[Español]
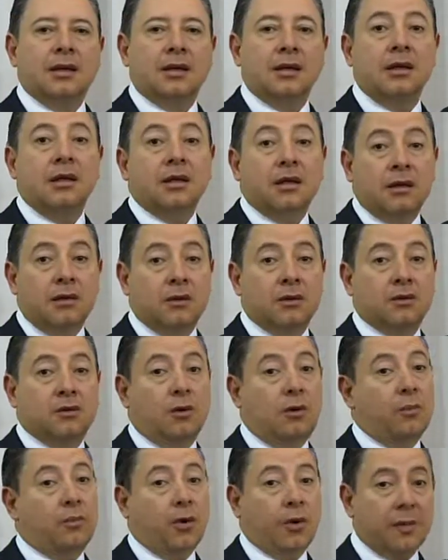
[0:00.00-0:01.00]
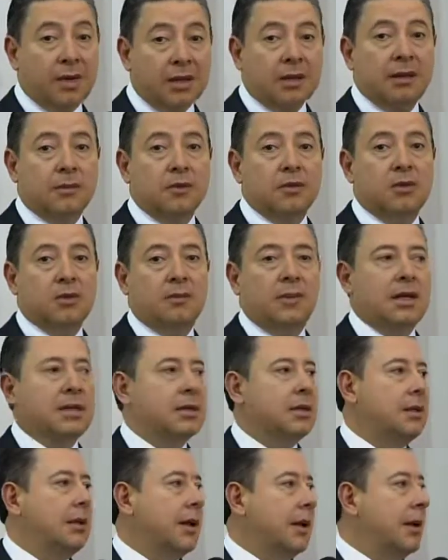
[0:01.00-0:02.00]
y nos compromete mucho más
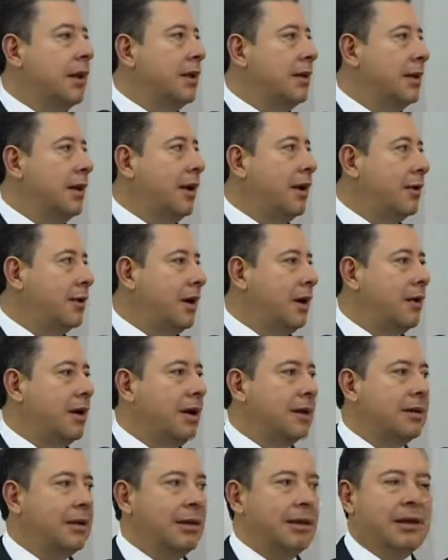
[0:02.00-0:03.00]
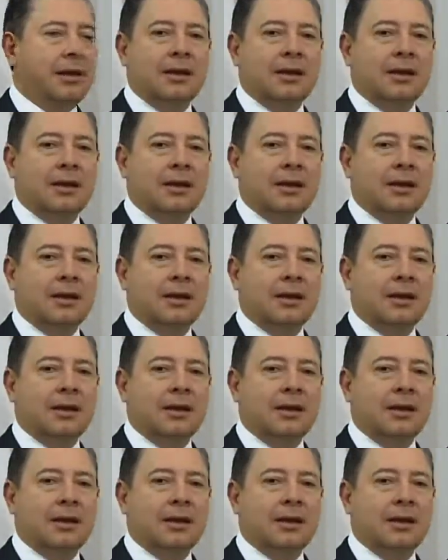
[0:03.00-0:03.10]
en la calidad del debate